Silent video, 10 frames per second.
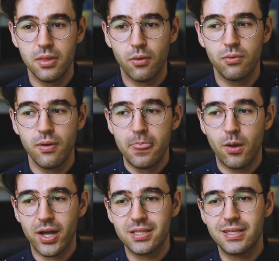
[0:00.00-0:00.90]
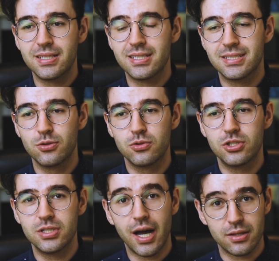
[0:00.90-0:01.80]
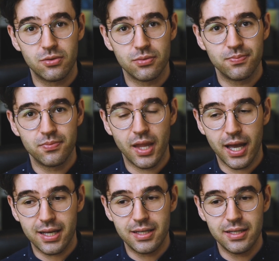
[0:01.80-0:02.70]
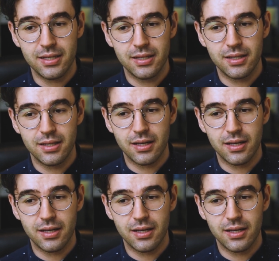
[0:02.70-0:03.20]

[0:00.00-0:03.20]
Não, não é que tenha sido chato, é que